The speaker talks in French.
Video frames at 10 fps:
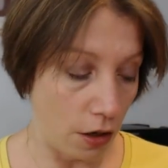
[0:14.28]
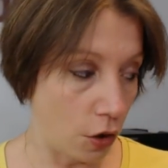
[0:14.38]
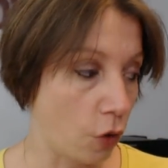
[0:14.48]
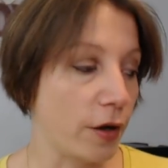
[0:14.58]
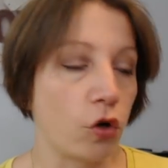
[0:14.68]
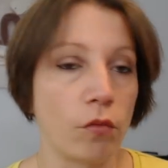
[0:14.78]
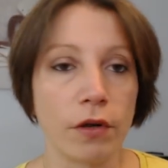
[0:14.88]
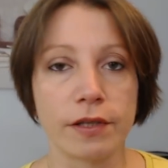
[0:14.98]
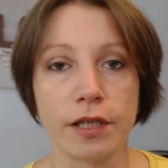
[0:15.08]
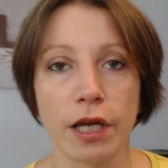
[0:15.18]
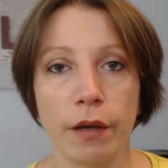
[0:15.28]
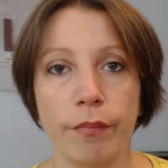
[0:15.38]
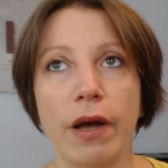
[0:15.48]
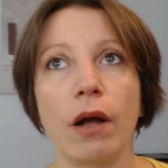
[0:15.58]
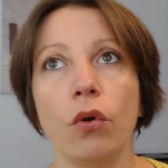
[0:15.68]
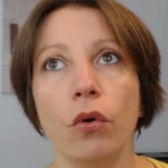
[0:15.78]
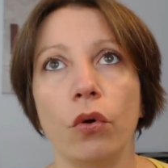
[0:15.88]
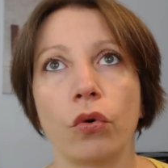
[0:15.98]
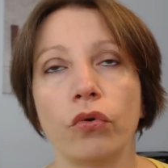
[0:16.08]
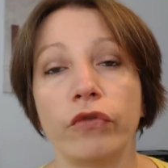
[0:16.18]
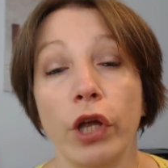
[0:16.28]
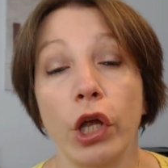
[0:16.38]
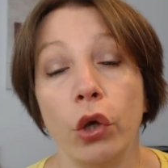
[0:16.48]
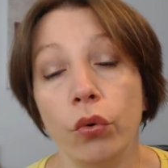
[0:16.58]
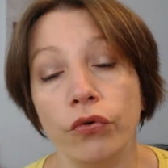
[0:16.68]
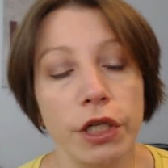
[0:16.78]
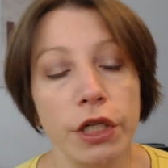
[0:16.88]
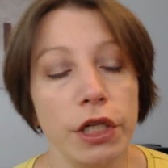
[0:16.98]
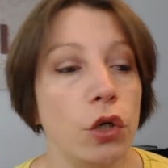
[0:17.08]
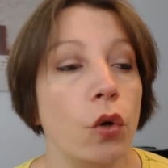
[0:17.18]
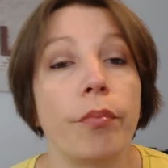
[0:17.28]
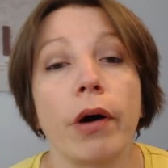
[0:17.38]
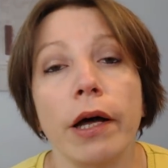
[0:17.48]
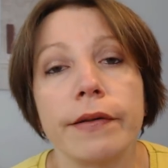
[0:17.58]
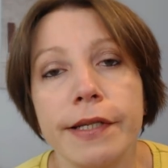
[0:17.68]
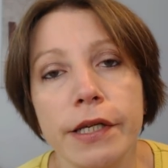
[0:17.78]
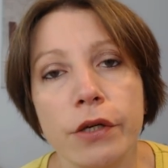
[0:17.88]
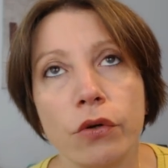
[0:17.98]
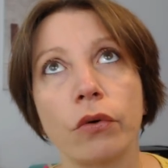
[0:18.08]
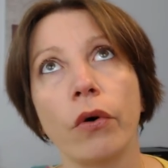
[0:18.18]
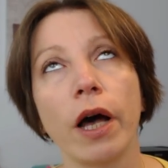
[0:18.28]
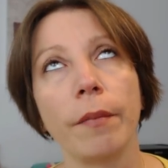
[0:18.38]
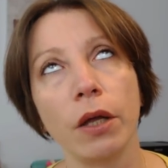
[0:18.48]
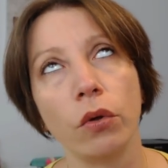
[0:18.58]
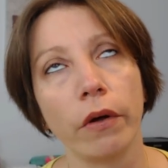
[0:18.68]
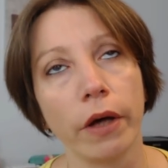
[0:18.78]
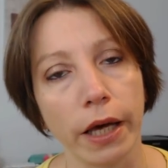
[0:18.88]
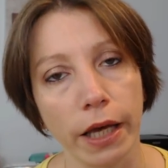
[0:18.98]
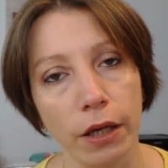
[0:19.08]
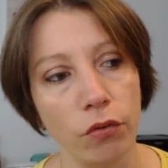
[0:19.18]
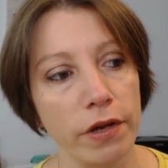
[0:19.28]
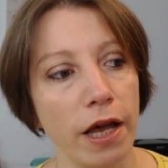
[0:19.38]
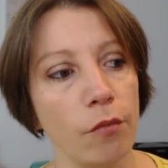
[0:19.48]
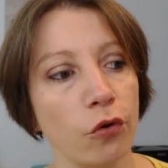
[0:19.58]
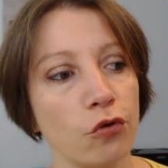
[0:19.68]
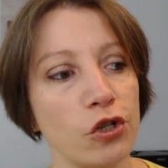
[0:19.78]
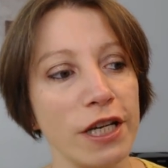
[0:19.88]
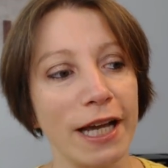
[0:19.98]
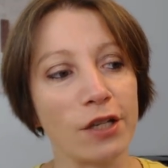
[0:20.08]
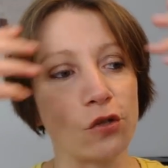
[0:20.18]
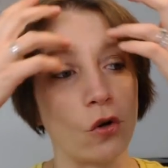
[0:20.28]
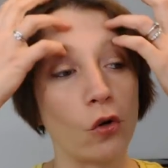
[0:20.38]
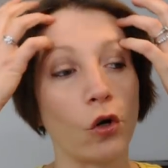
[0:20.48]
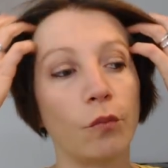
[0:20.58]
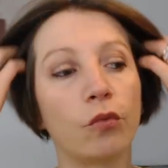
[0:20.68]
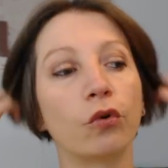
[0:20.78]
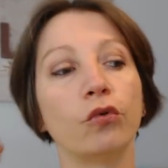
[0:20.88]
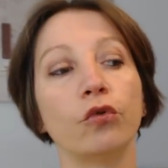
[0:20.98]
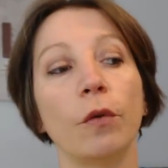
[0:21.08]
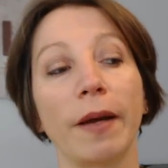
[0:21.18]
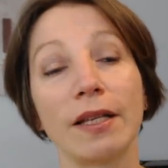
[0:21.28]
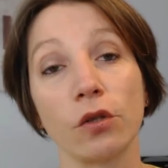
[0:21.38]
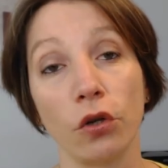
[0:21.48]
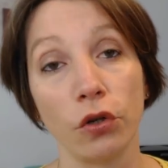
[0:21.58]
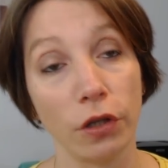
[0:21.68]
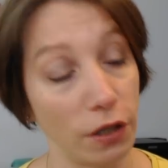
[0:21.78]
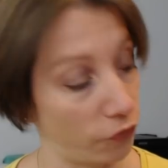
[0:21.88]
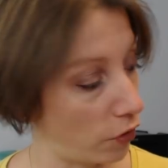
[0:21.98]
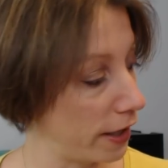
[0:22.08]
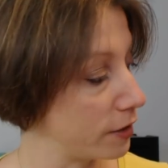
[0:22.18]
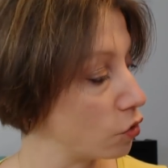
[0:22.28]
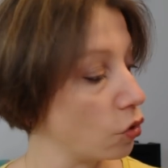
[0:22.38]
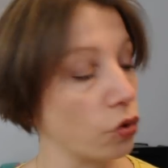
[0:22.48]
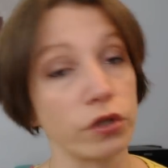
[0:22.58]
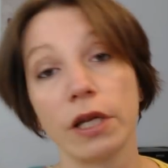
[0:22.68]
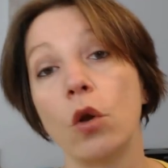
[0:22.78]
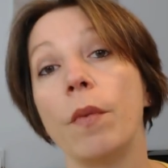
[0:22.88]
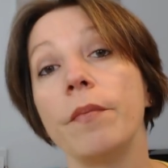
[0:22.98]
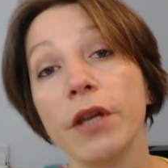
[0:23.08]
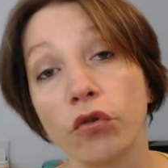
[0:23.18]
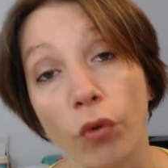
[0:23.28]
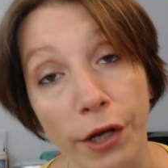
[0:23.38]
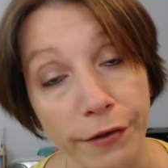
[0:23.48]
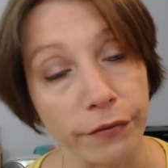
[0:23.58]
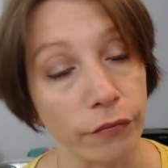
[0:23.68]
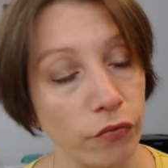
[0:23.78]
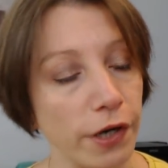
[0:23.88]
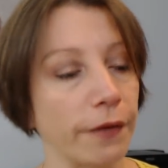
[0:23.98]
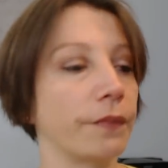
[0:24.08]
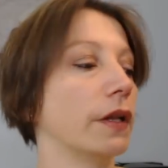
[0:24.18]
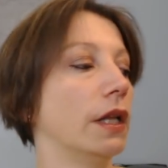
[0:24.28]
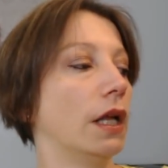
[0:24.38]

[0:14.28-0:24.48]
euh, on va commencer par le côté utile, pratique, qu'on ramène régulièrement de chez Action, comme beaucoup de personnes qui vont à Action, c'est le papier toilette. Voilà,